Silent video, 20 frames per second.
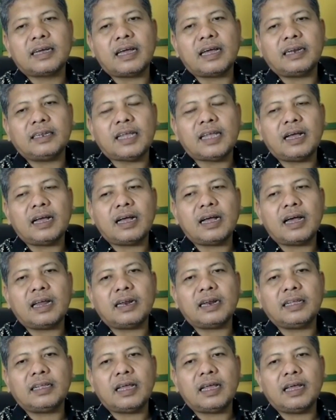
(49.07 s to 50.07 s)

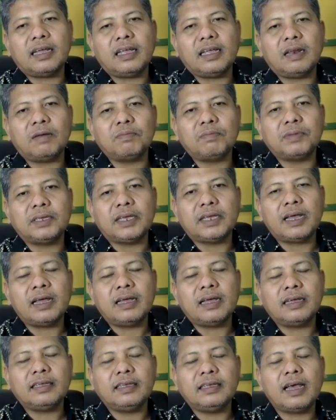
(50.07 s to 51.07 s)
karya-karya
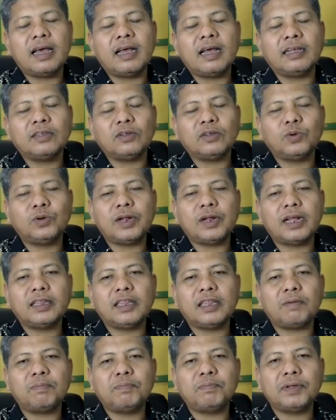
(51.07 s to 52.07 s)
ilmiah yang sudah
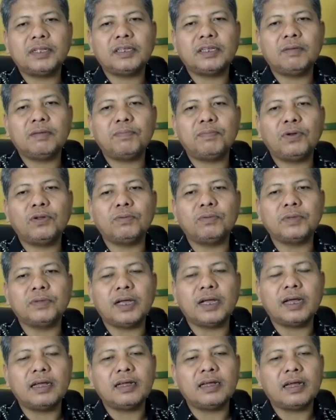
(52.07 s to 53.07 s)
terbit
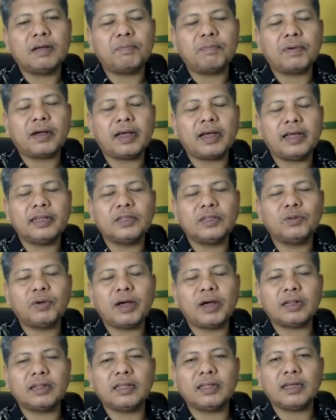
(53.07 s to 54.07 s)
sebelumnya, apakah itu
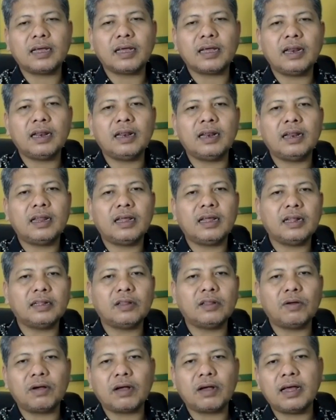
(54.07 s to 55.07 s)
artikel
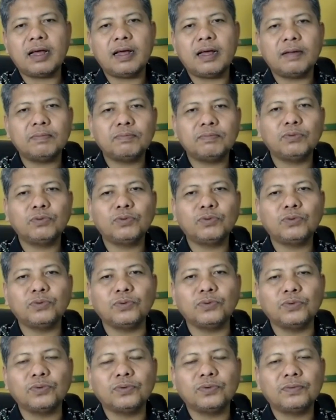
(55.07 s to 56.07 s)
ataukah
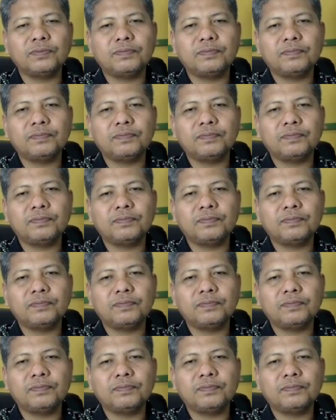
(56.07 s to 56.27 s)
buku.